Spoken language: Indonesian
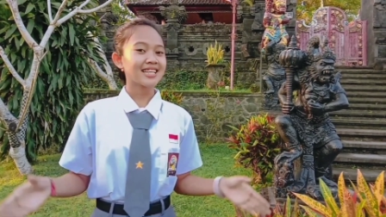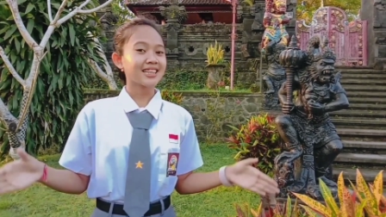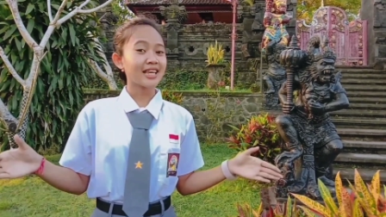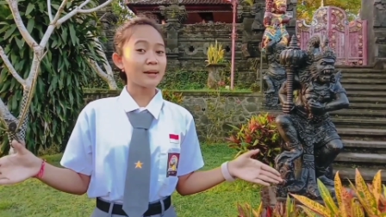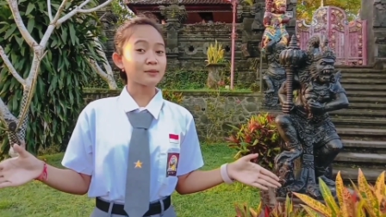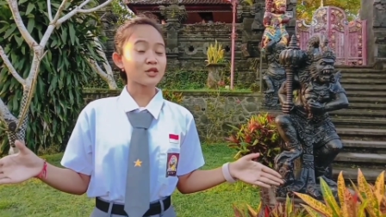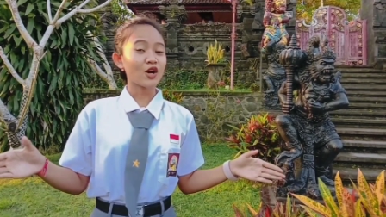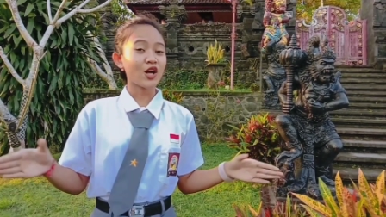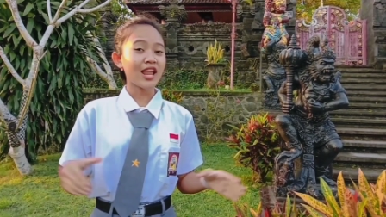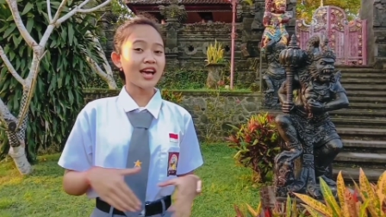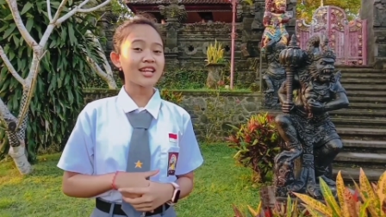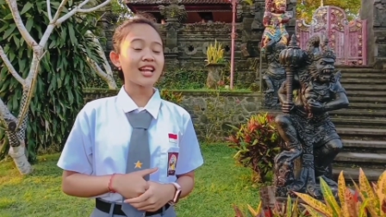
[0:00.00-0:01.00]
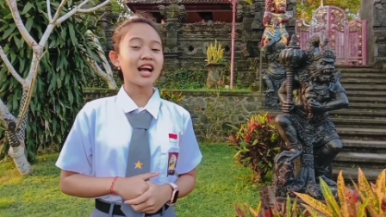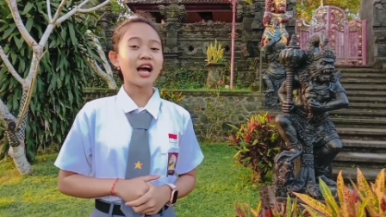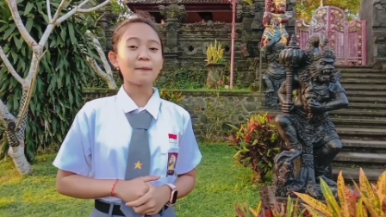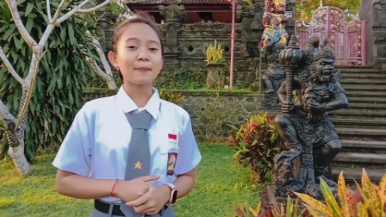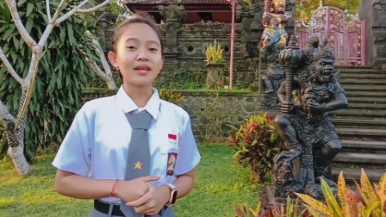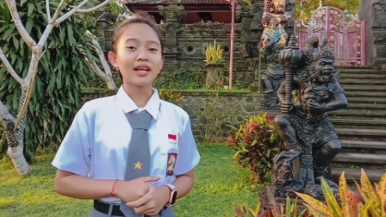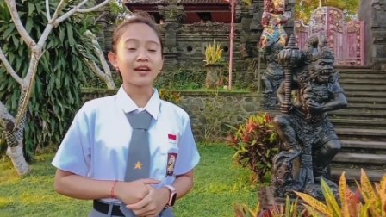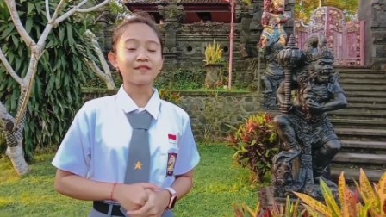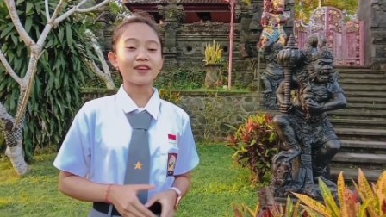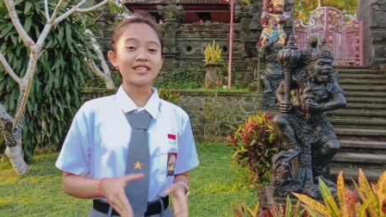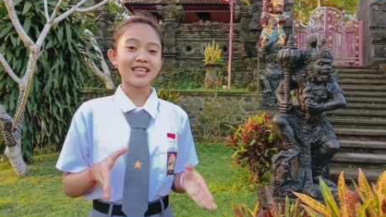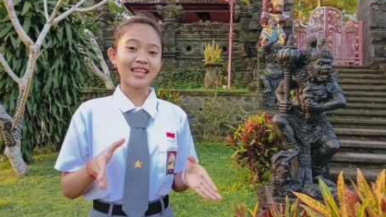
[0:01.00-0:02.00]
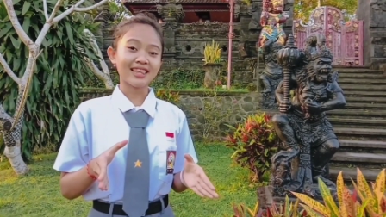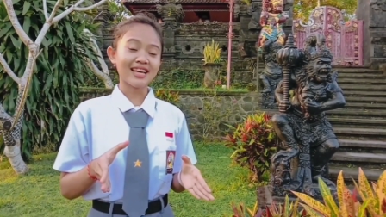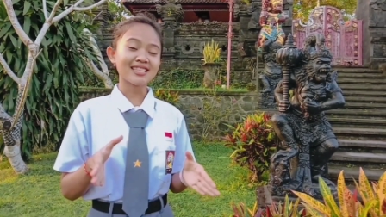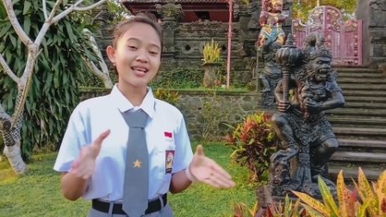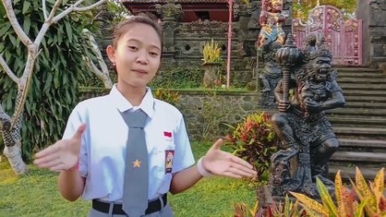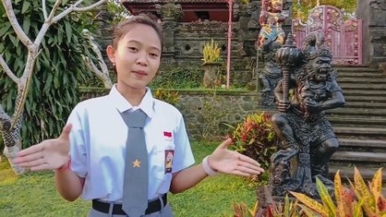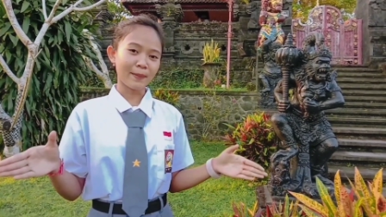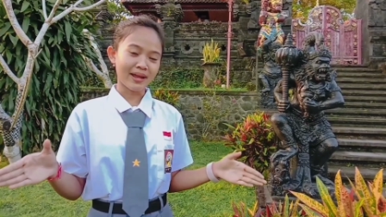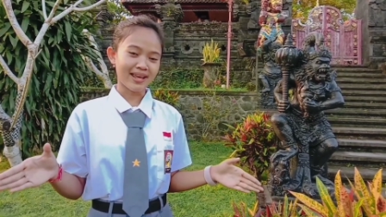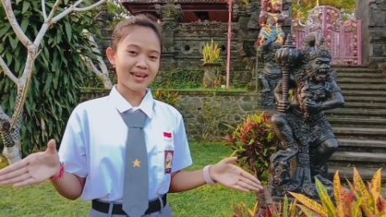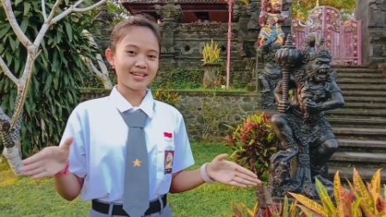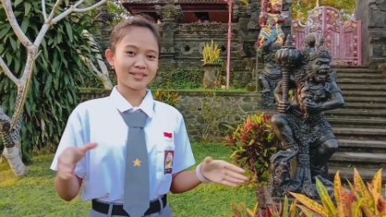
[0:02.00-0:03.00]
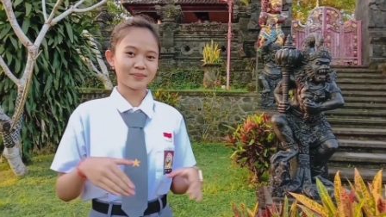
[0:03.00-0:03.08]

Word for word: setiap sekolah dilengkapi dengan fasilitas yang memadai.